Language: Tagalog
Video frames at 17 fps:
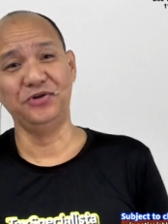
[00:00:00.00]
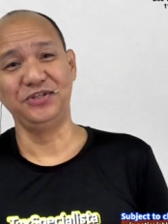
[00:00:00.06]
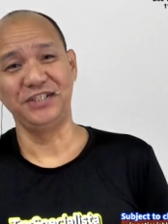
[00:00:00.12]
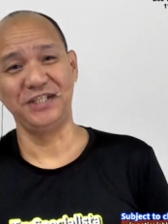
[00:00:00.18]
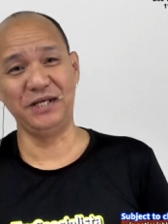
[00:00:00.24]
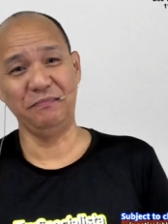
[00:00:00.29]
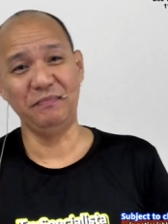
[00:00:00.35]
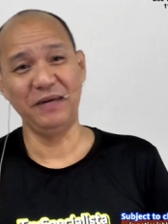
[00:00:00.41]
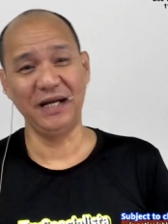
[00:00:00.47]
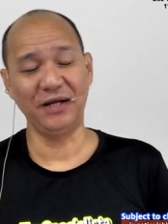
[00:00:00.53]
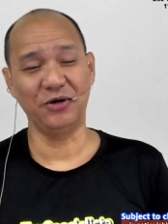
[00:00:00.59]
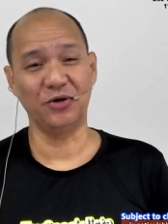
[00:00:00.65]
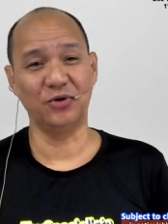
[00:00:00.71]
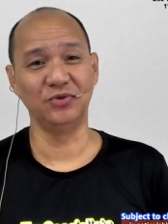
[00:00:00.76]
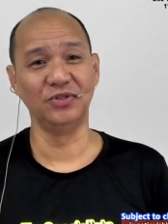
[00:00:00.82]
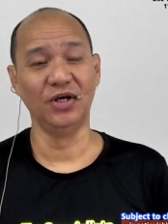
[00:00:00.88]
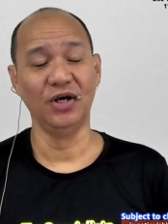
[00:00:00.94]
yung Civil
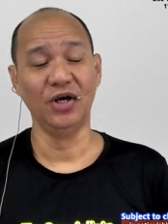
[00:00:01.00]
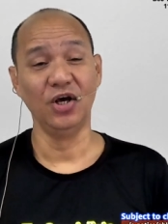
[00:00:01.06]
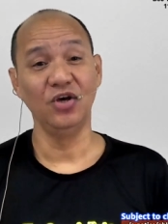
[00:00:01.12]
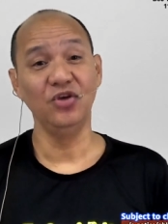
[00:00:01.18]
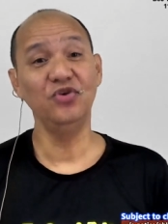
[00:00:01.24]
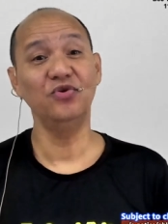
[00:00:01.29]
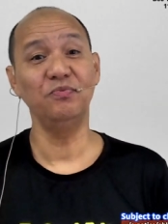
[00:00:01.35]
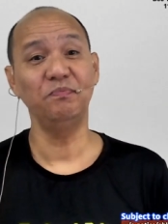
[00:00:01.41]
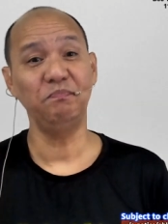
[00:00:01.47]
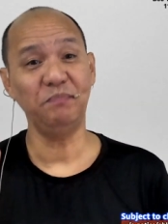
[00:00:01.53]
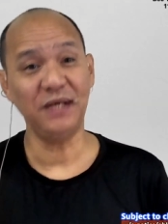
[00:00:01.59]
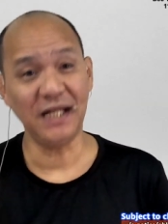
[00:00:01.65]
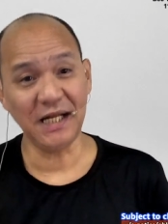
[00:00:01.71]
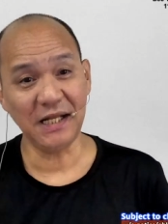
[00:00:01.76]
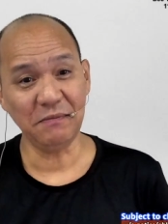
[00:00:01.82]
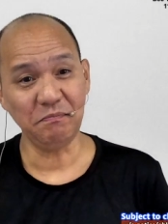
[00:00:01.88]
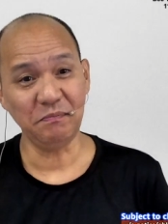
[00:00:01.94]
Code, yung
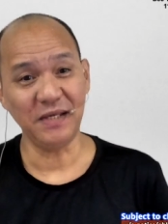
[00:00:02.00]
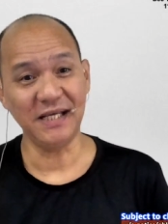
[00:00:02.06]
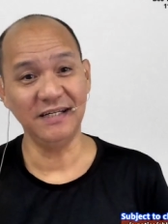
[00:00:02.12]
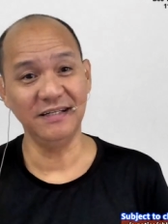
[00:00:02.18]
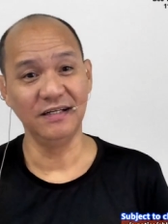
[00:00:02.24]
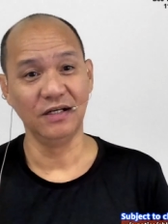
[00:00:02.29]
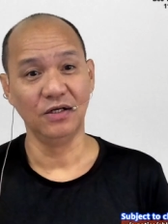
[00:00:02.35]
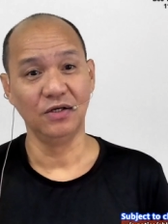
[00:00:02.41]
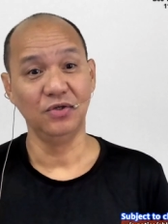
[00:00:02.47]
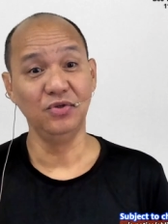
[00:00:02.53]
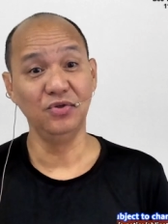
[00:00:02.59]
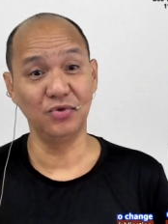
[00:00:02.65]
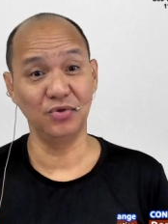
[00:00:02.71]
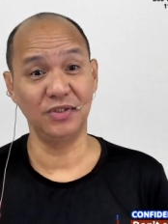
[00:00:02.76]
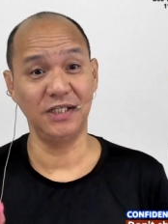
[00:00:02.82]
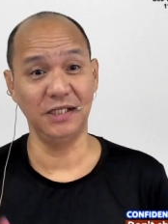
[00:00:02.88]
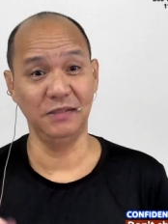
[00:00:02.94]
Philippine
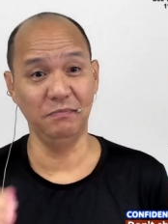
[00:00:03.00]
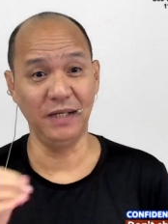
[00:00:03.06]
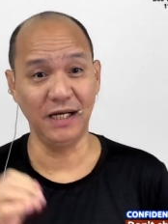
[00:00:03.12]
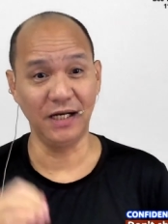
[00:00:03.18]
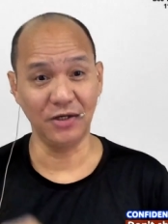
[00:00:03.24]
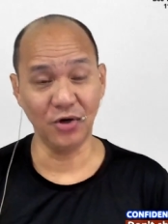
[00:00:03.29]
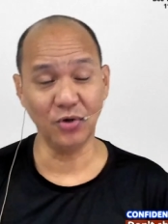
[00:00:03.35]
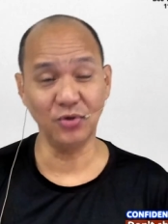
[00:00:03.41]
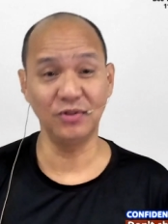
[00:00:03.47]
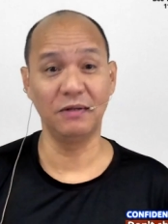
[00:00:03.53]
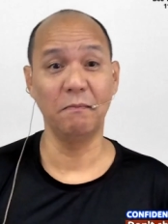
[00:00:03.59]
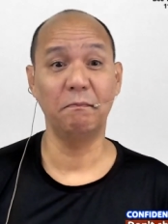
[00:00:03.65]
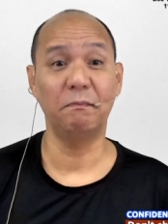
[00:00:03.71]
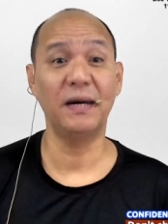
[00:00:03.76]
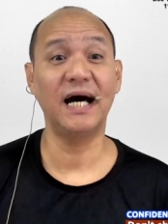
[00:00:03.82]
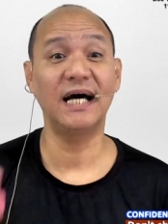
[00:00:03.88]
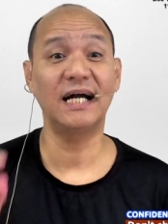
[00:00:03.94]
New Civil
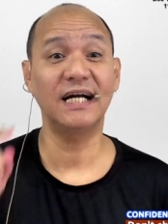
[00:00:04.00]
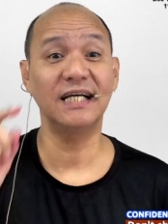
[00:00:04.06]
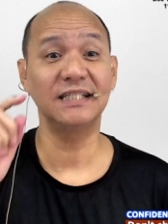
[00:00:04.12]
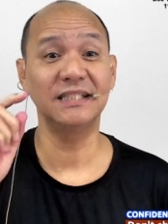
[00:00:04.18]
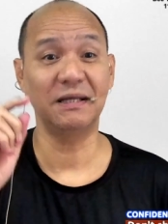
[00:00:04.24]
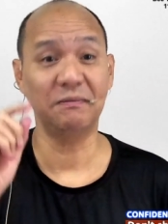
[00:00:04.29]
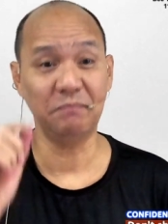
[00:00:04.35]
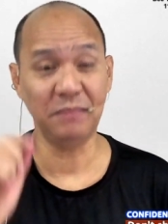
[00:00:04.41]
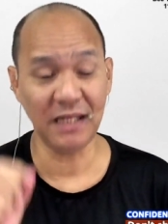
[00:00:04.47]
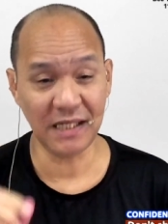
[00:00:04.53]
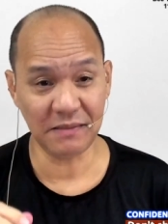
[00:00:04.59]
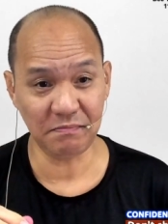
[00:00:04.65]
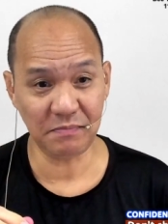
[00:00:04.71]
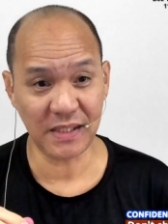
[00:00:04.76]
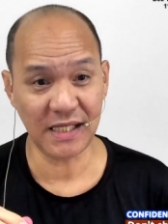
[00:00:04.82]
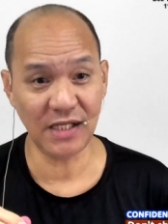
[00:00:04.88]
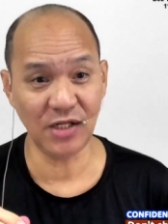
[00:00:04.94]
Code para sa
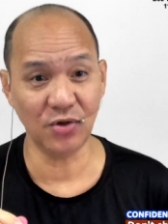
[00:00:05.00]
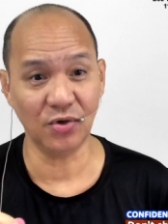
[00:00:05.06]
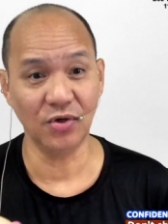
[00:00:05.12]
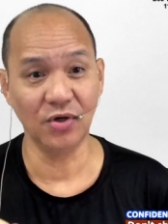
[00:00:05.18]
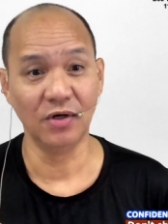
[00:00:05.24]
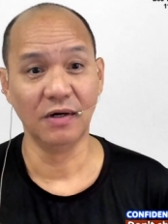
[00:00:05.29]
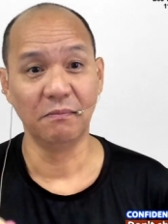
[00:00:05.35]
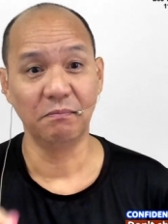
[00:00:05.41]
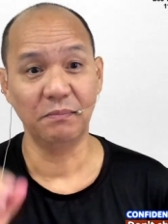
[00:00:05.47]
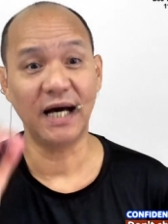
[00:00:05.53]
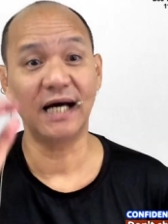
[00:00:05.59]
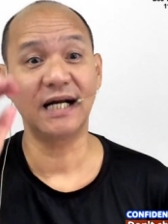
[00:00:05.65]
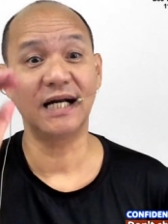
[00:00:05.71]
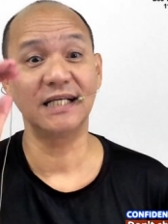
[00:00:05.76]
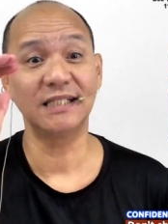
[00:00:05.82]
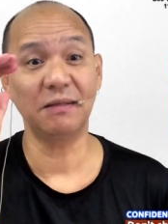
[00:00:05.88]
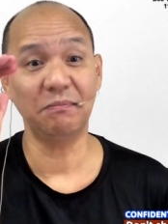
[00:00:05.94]
Pilipino,
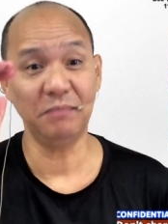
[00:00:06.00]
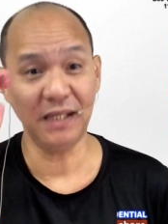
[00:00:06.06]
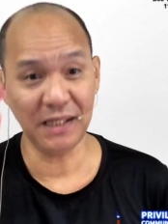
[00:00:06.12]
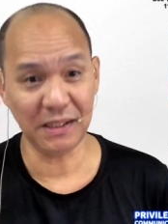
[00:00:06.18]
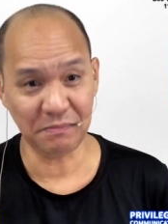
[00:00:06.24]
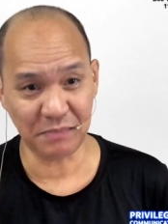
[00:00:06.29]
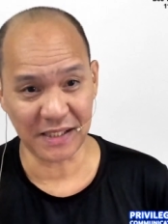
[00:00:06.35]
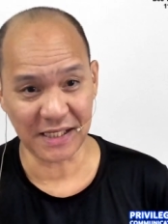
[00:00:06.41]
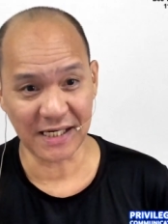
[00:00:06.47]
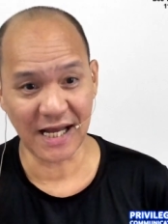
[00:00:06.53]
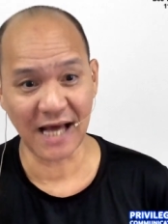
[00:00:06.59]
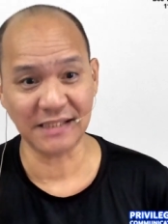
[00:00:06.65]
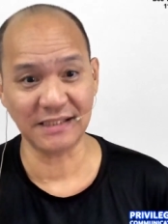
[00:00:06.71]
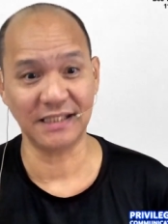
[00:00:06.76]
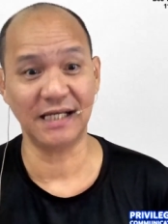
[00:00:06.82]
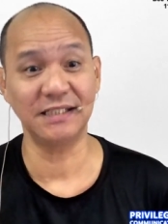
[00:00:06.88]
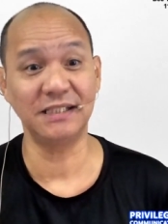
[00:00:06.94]
para sa
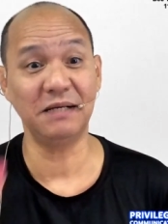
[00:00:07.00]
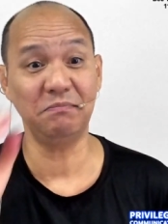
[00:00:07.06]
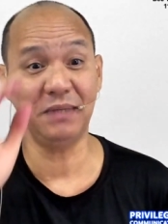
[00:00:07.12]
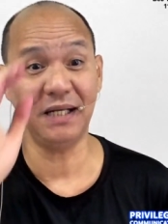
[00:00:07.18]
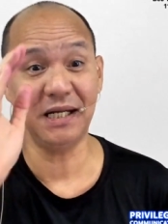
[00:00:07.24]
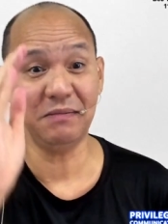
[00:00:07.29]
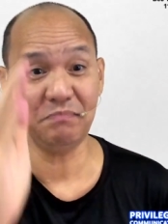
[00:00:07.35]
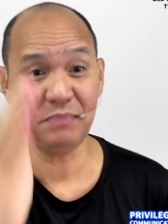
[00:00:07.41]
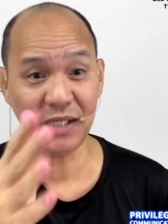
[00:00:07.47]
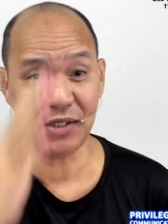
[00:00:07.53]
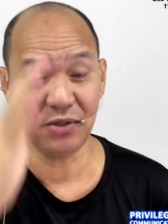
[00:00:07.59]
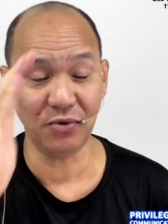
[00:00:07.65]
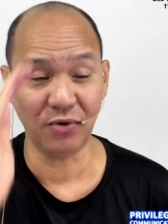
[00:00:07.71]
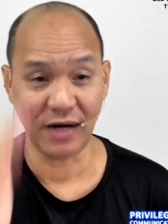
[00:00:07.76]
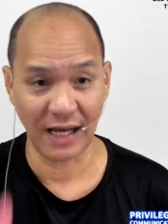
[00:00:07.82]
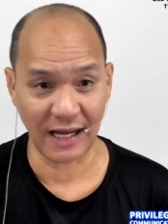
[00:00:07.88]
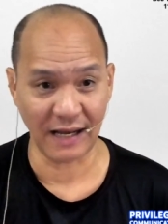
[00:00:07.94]
Pilipinas, kasi
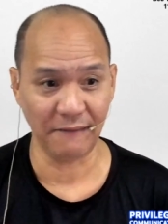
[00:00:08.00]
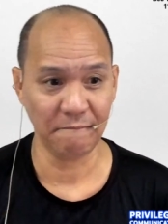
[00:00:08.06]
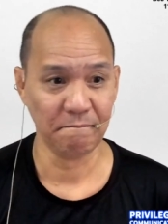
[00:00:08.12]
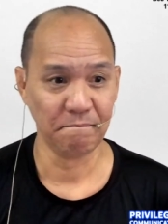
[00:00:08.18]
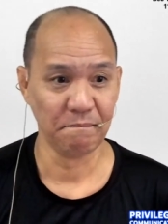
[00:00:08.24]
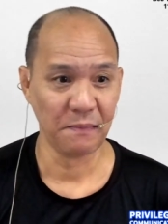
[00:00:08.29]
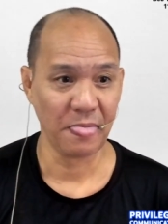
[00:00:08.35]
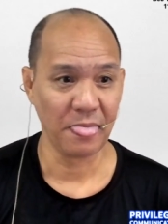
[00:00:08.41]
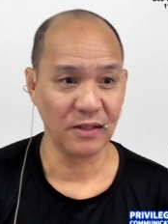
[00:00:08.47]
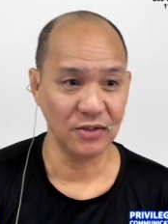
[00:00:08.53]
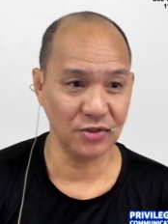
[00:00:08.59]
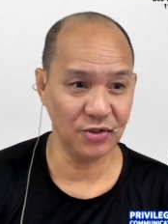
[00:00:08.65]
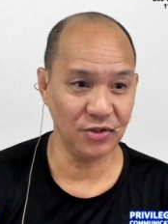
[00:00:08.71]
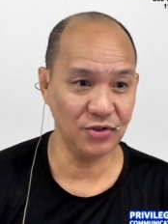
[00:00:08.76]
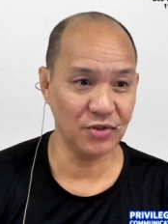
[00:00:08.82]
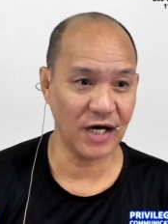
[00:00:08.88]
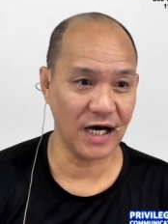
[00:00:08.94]
Pilipino ka. So,
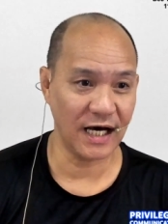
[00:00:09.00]
yun yung